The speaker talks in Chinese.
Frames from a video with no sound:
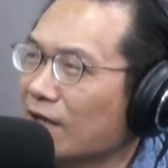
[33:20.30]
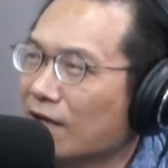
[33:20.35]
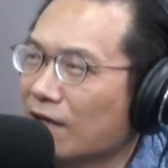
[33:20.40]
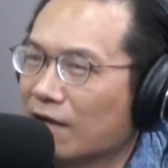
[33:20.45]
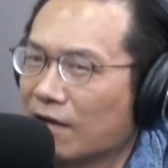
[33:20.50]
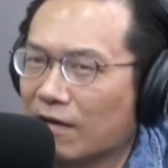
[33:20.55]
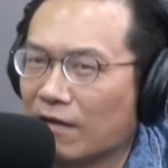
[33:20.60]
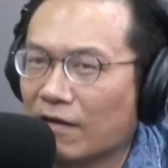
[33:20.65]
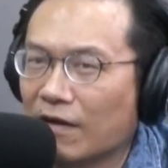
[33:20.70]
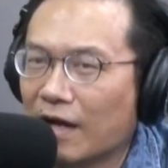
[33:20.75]

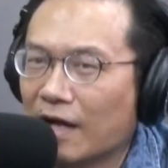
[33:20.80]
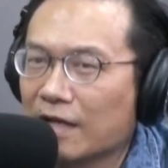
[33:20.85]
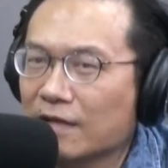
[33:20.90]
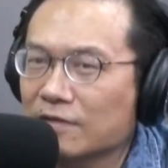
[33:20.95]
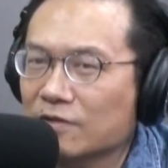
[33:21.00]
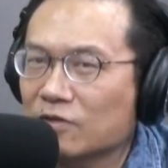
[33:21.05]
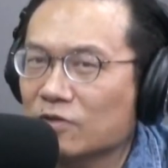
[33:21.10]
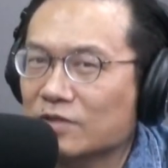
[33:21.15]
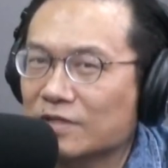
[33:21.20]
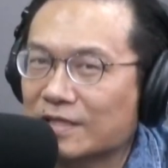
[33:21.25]
哦啊，
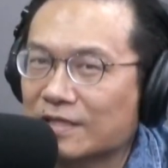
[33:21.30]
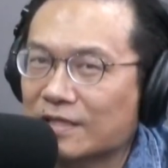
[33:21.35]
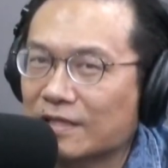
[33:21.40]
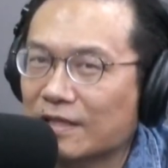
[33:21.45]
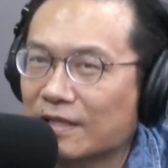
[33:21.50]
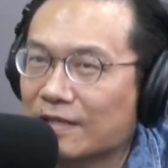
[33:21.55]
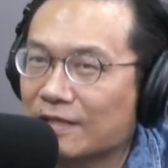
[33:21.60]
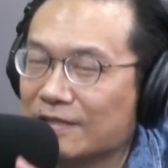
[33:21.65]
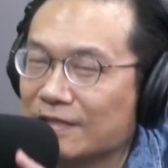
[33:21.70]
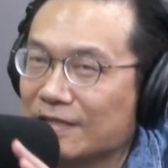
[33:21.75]

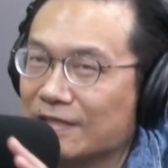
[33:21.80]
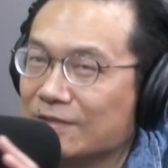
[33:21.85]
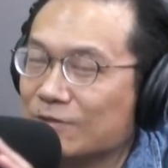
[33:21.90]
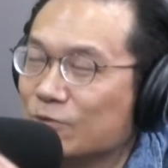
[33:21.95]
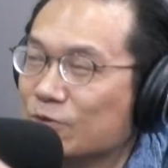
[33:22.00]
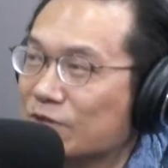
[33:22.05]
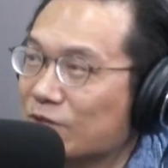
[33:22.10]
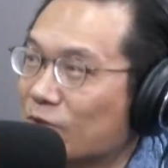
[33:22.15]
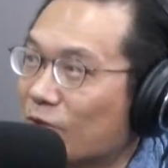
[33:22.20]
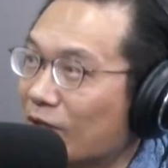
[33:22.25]
因有一
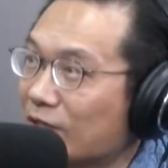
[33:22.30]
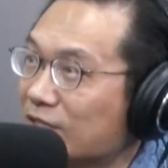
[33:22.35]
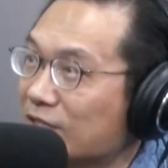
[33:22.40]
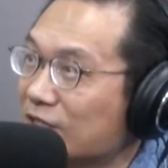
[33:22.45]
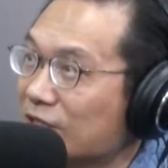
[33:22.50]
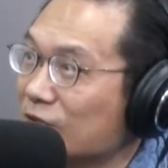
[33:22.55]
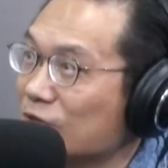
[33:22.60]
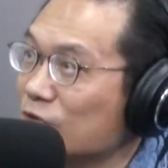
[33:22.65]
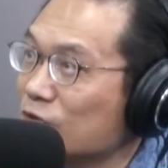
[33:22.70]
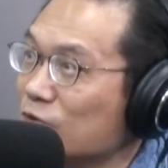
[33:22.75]
寡
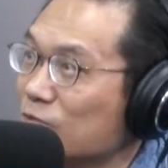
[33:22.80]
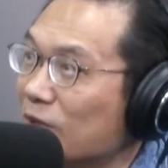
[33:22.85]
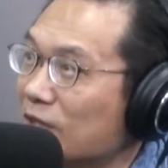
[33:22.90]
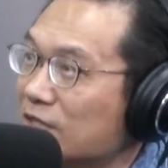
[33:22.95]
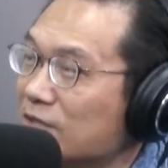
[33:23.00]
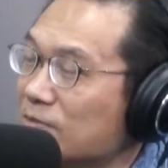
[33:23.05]
词语嘛是无